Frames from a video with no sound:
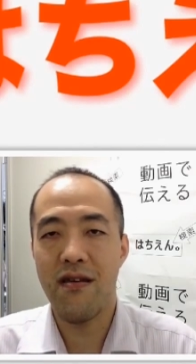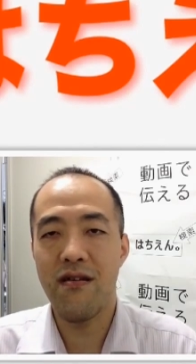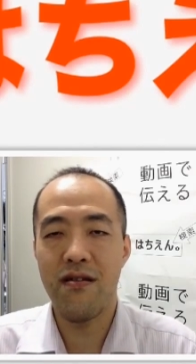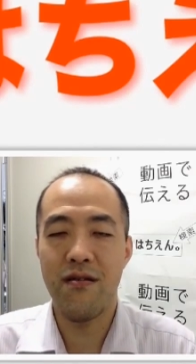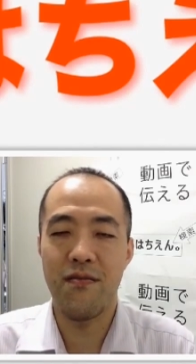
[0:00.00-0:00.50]

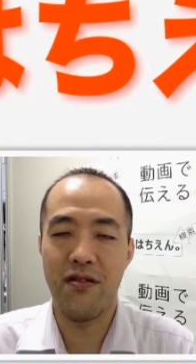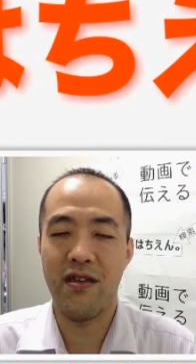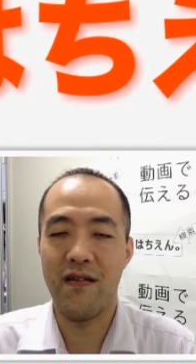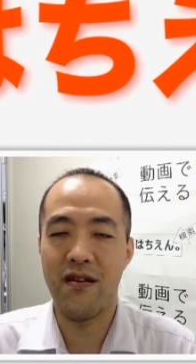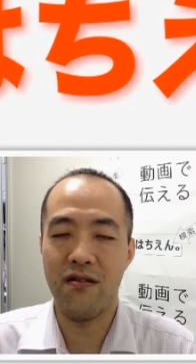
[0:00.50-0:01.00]
YouTube の
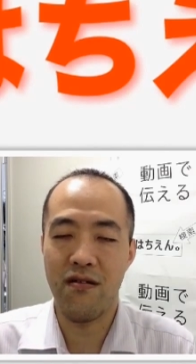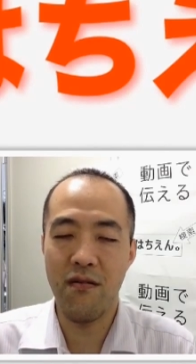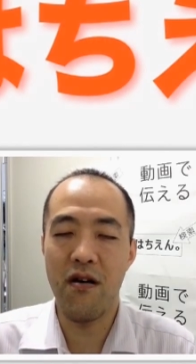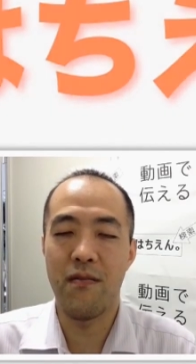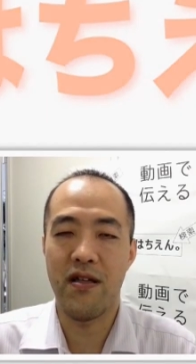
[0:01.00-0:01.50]
チャンネル登
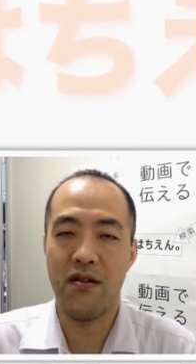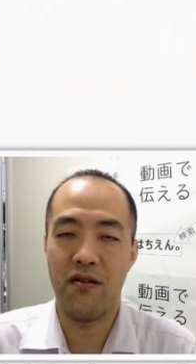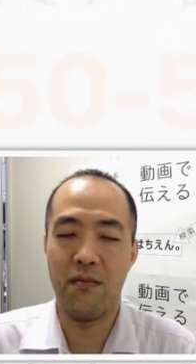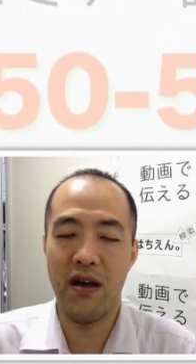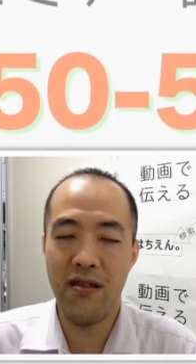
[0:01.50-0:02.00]
録もお待ちして
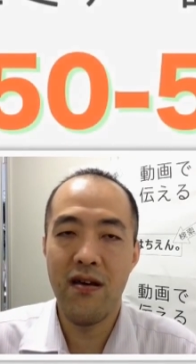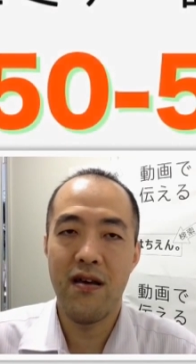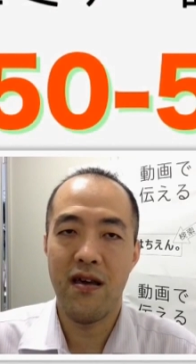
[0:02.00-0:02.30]
おります。